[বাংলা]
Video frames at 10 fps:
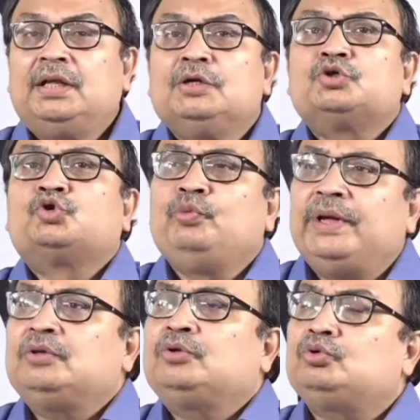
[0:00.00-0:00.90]

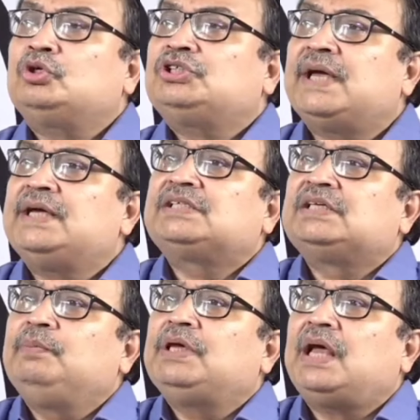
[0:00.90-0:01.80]
শুভেন্দু তো সেই
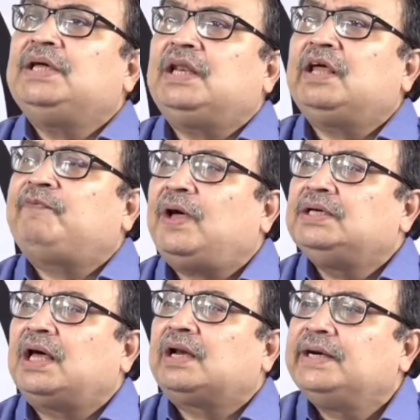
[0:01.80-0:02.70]
সিবিআই এর
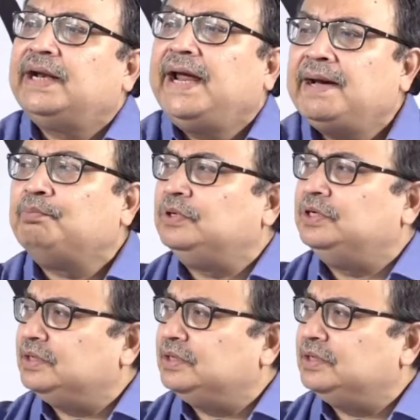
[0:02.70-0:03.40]
এফআইআর নেমড